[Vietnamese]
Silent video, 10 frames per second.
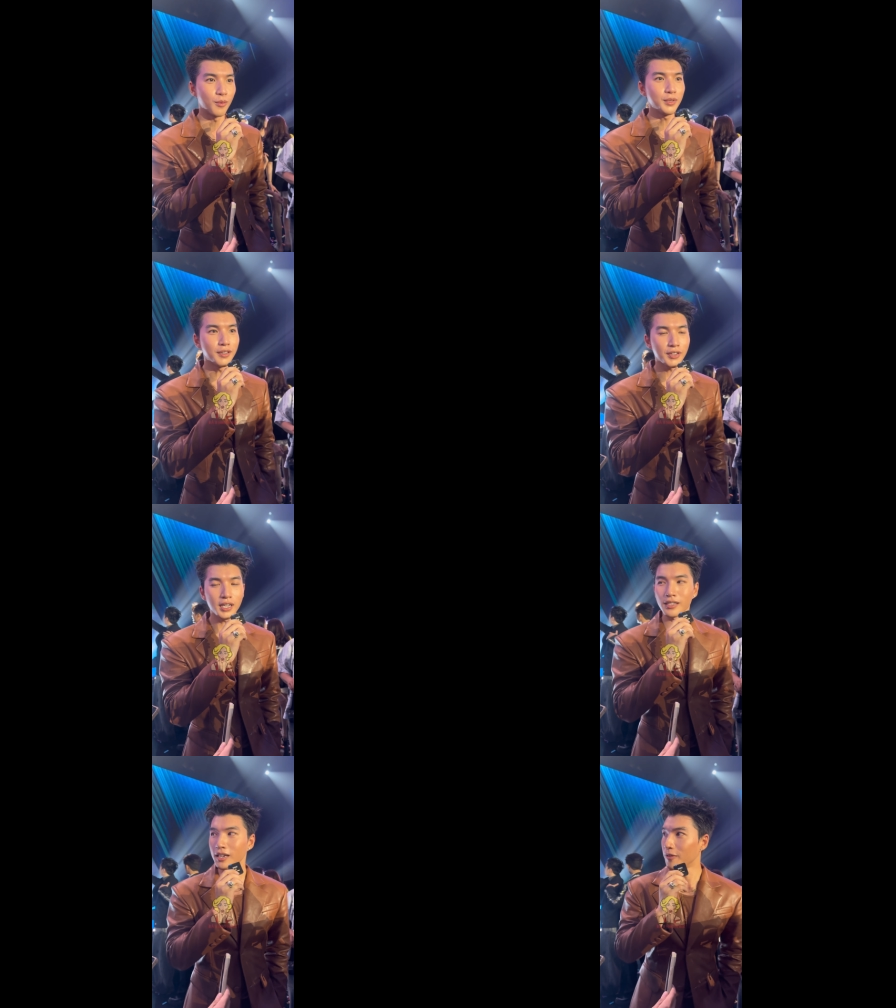cũng chưa có kết
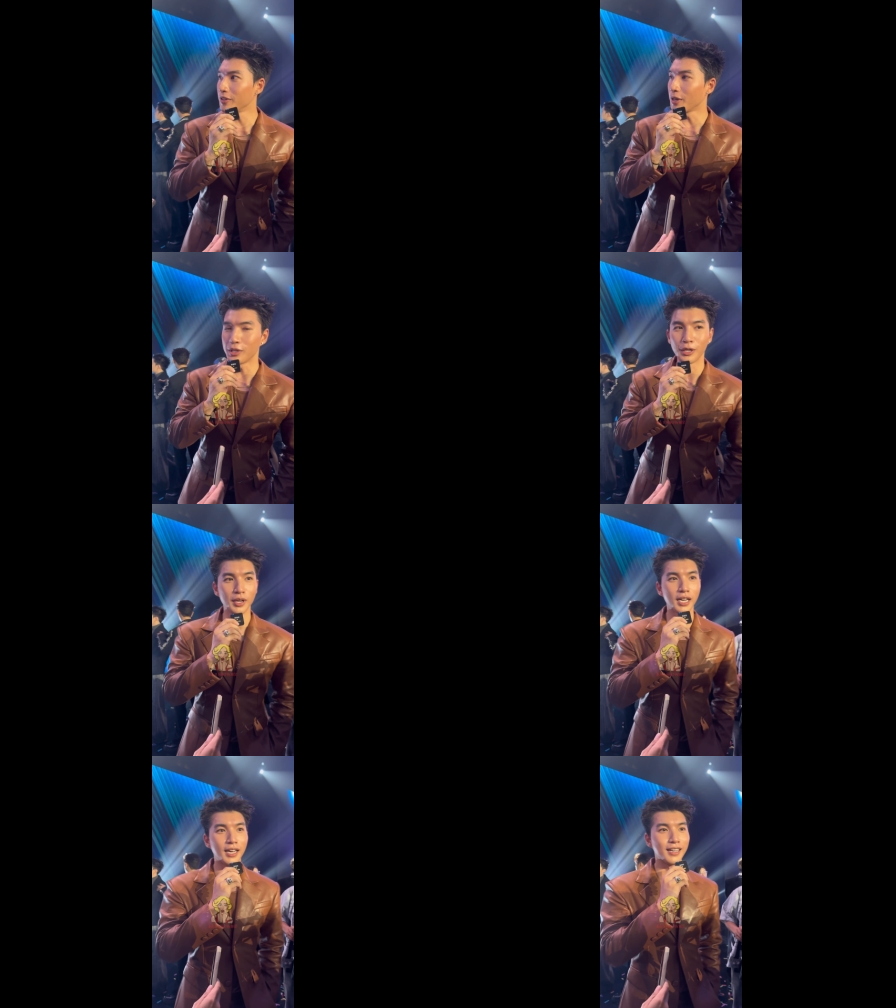kết hợp với nhau nhiều
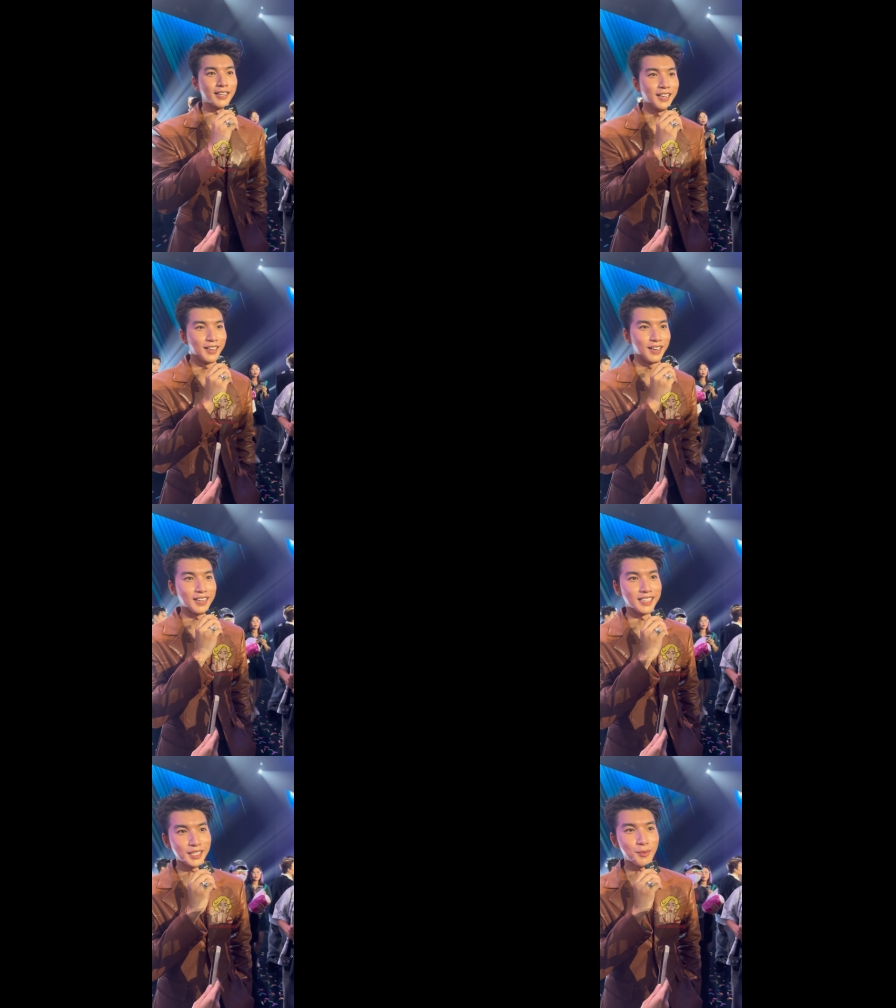nên là lần
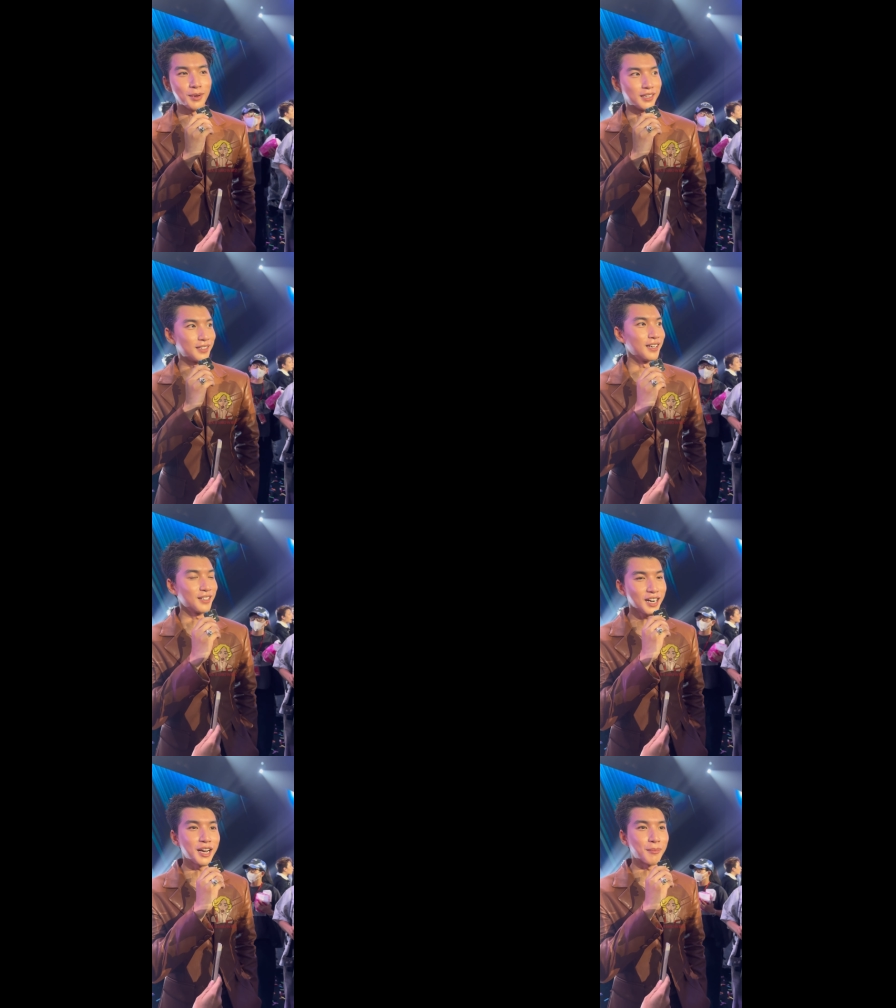này sẽ là một lần
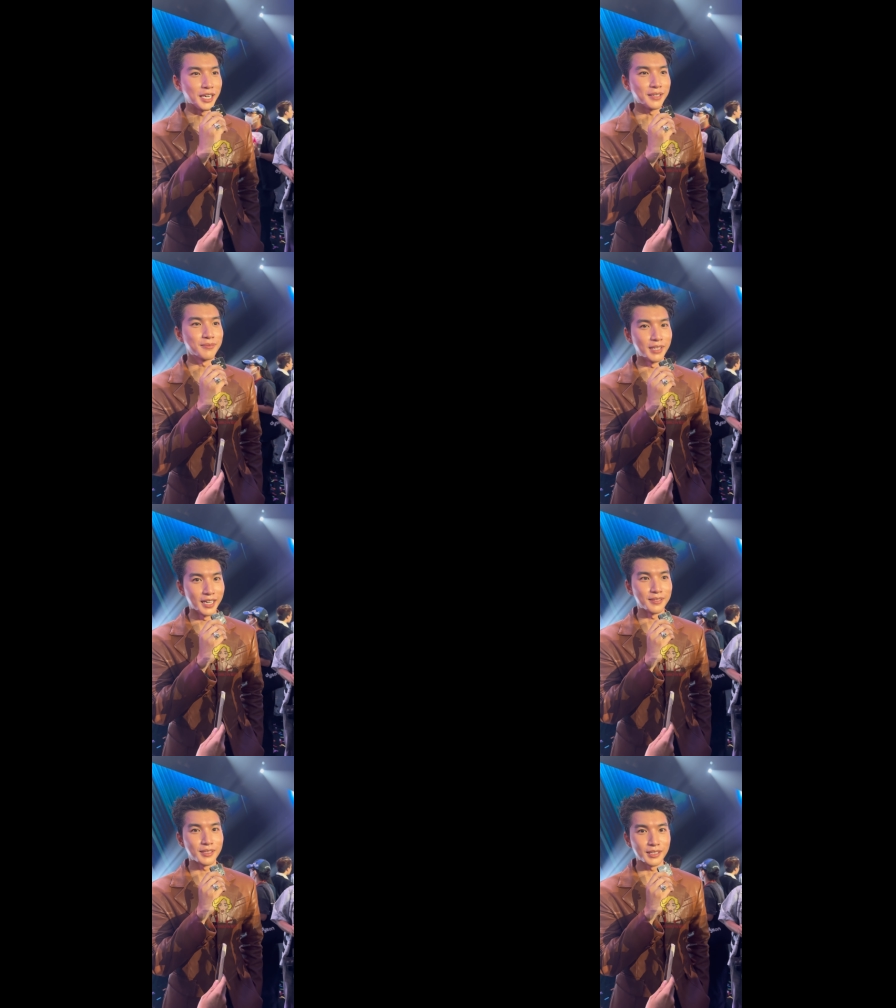rất là đặc biệt dạ yeah.